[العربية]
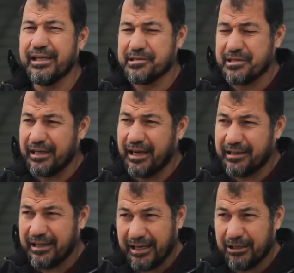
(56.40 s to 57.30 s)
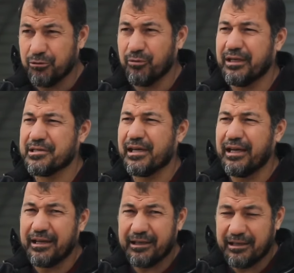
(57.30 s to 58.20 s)
لا زال على عهده ولا
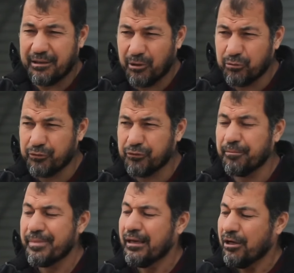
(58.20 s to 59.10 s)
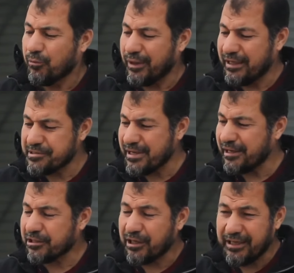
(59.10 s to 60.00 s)
زال على موقفه ولا
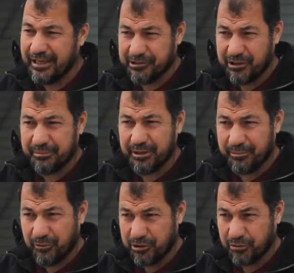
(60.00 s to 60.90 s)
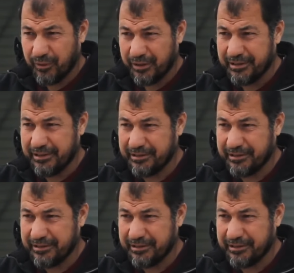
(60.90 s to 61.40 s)
زال قلعه صامده بوجه قوات